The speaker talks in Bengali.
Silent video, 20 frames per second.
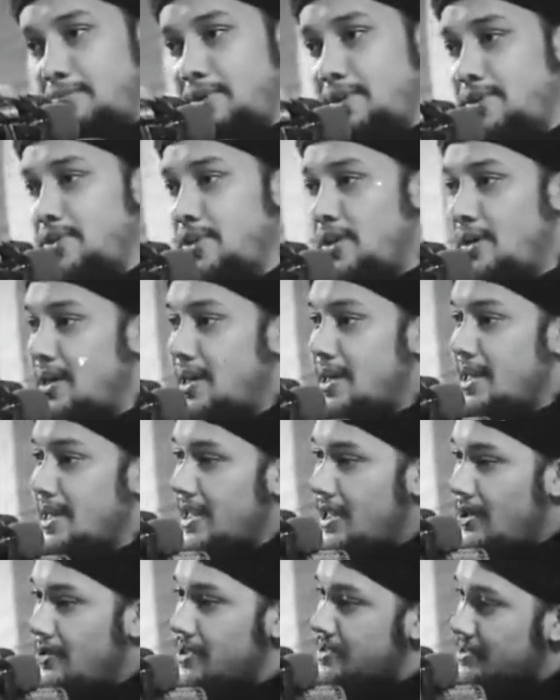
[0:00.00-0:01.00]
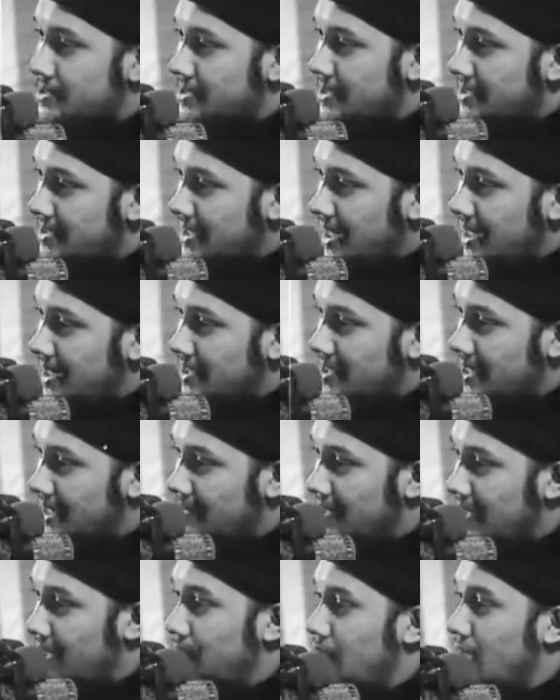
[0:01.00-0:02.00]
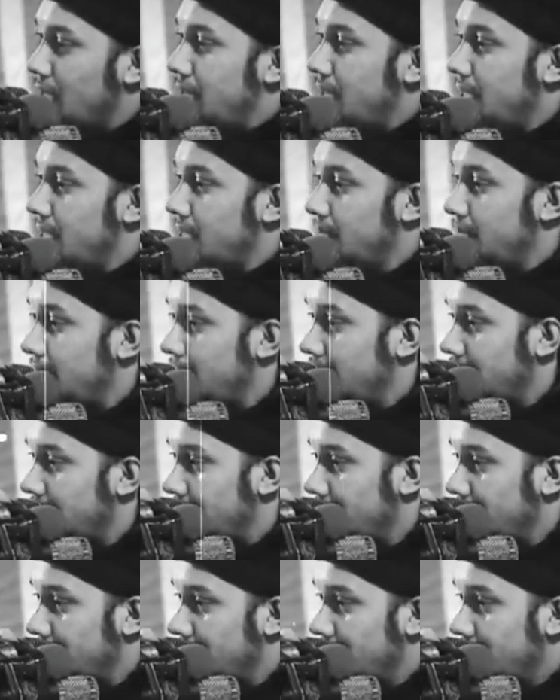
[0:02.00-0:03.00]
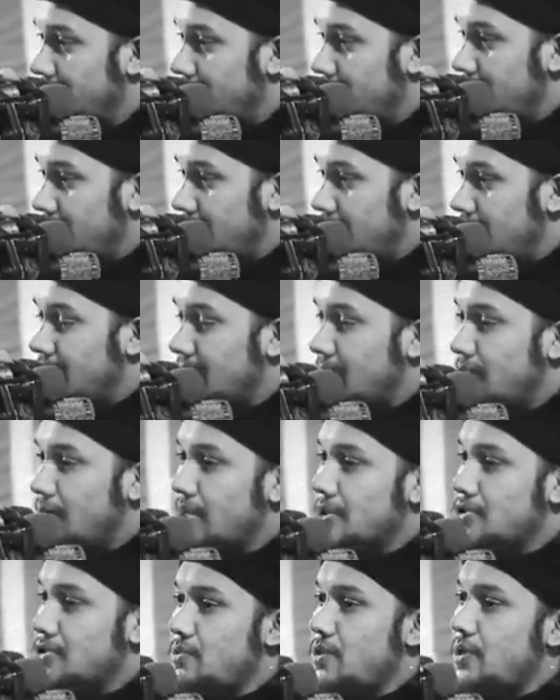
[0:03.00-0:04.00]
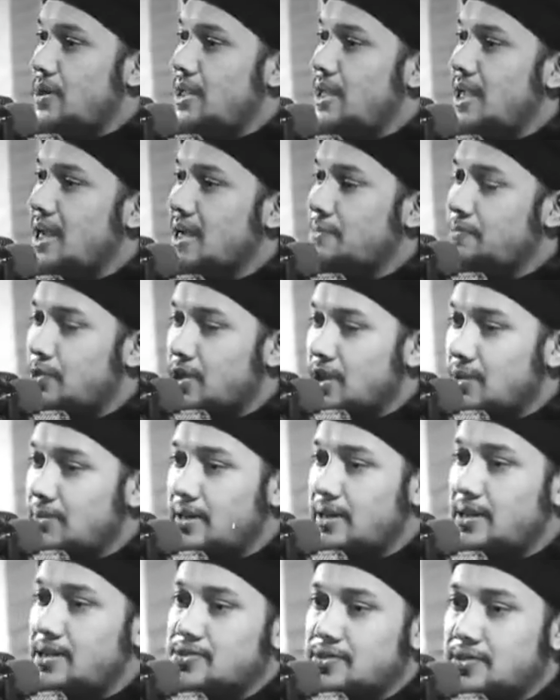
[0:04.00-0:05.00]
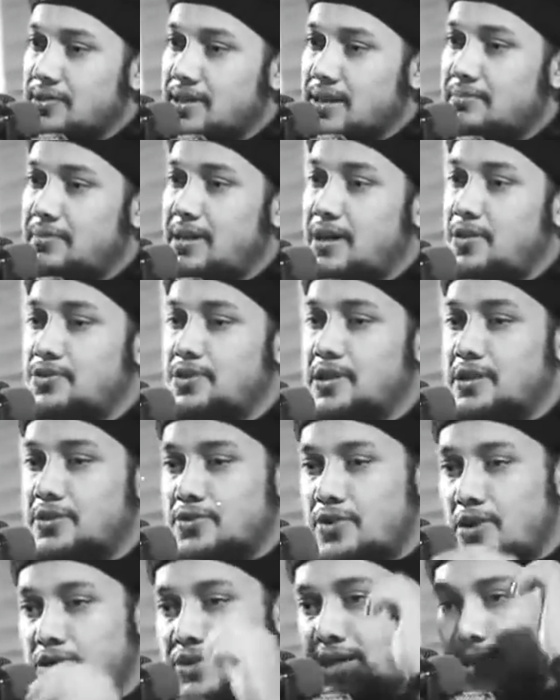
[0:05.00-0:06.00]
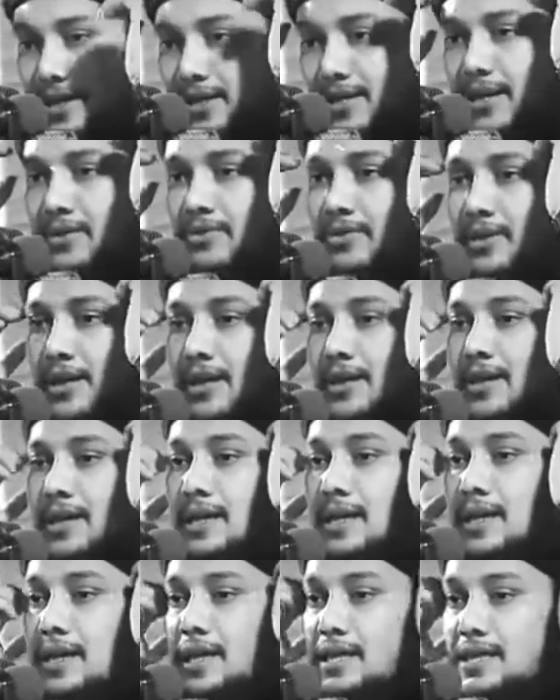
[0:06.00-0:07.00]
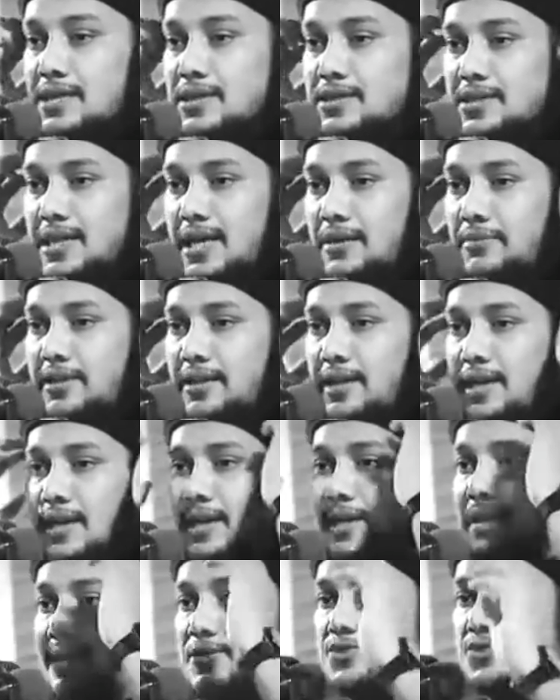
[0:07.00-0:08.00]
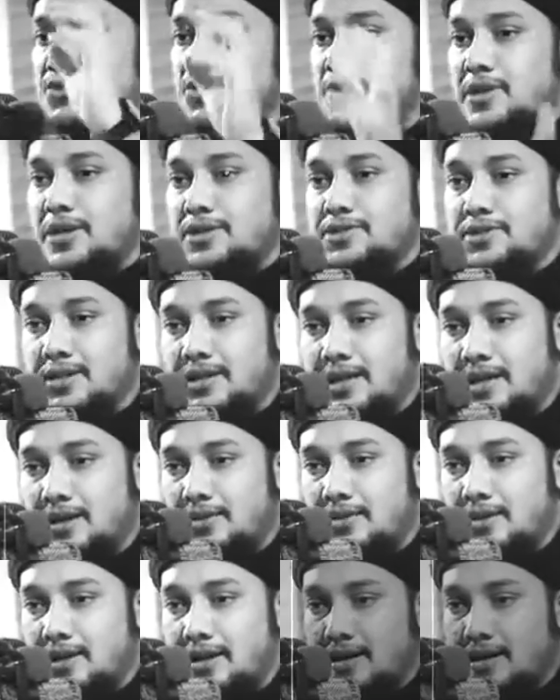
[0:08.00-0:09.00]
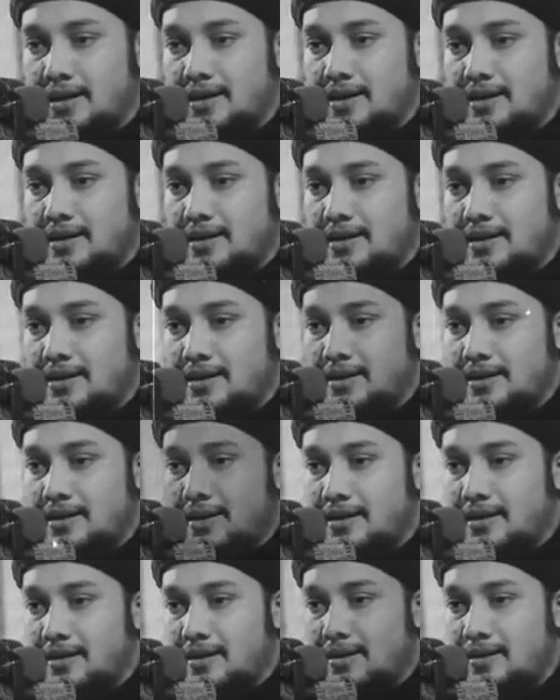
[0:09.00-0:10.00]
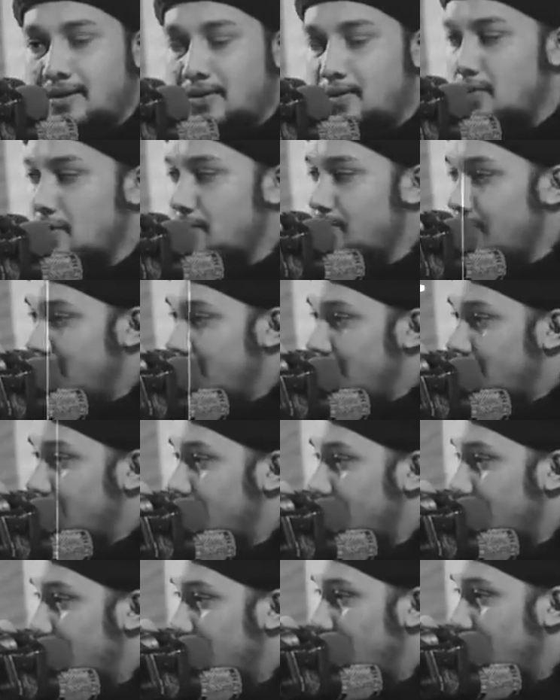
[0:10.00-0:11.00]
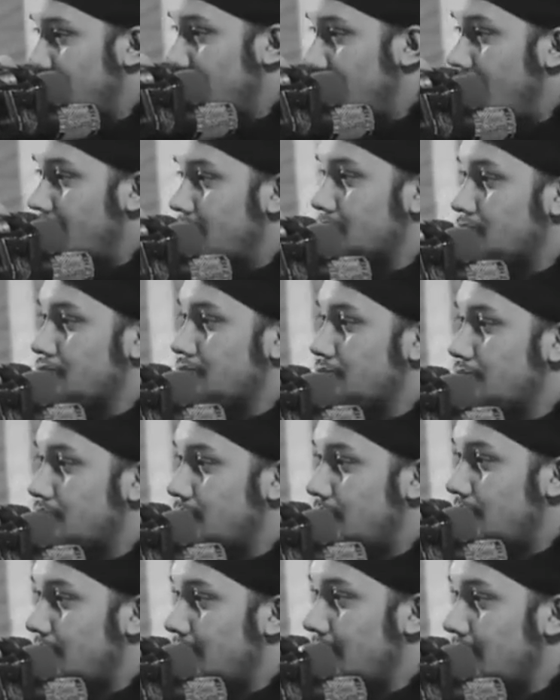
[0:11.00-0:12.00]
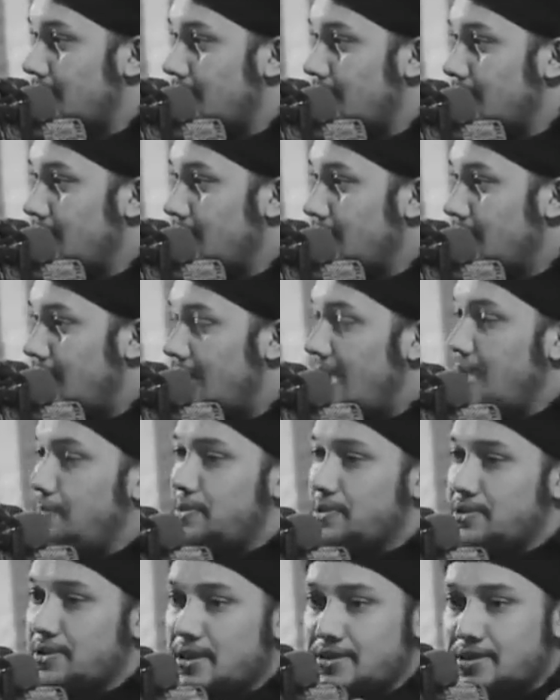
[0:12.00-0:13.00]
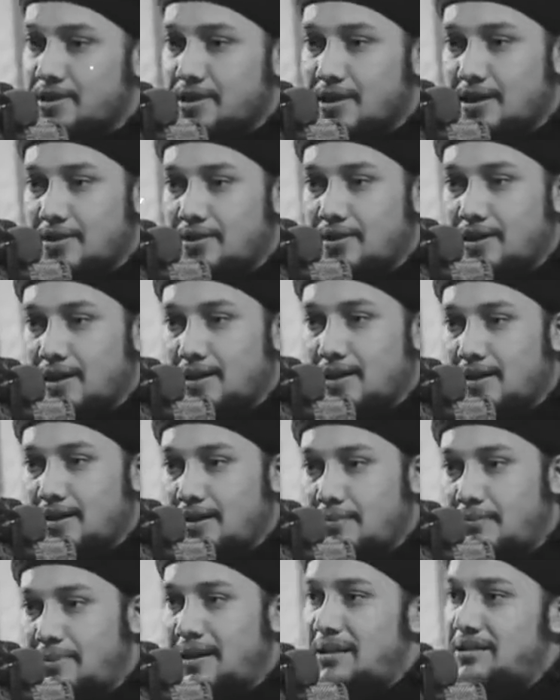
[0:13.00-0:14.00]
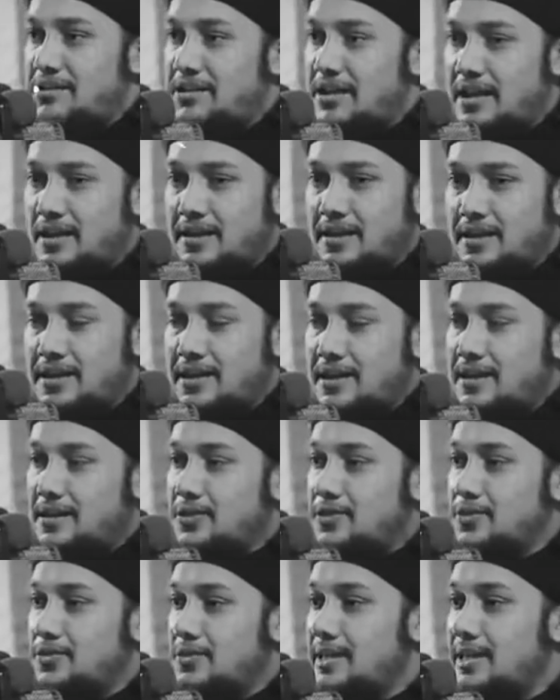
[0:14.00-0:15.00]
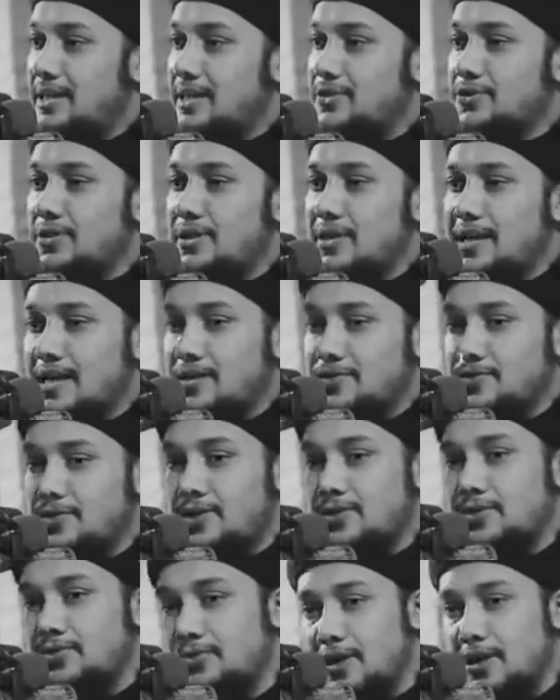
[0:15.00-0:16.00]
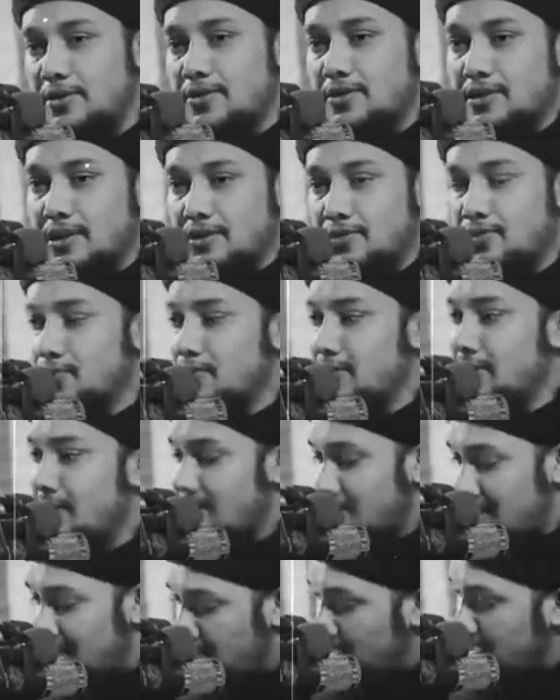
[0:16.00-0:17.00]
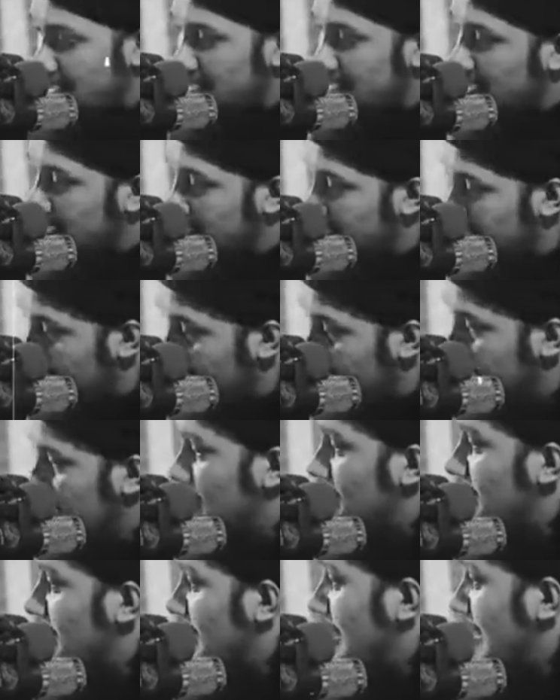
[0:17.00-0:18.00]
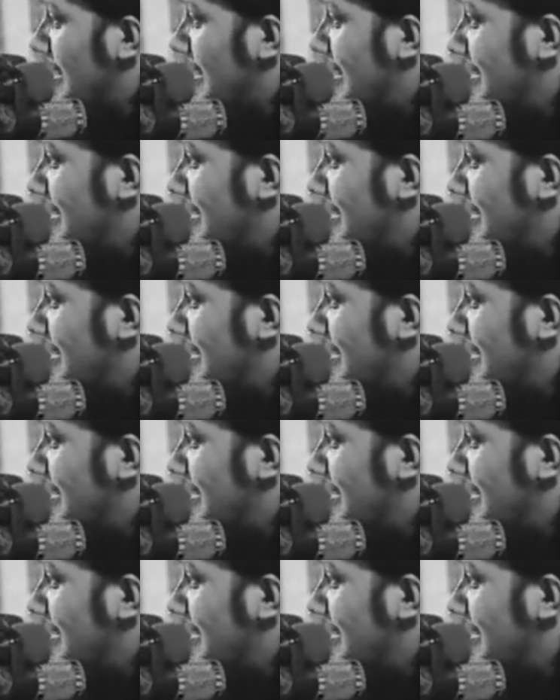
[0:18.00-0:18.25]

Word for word: বৃদ্ধ হওয়ার আগেও স্ত্রী চাইলে স্বামীকে বুড়া বানাতে পারে দেখা যায় সময় অনেক পরিবার স্ত্রীদের মানসিক টর্চারের কারণে স্বামীরা স্ট্রোকের শিকার হয় রোগ ব্যাধির শিকার হয় হার্ট স্ট্রোক করে হাই প্রেশারের শিকার হয় পেরেশান দিনের জন্য কাজ করা তো দূরের কথা দুনিয়া সামলাতে তার সারাদিন চলে যায়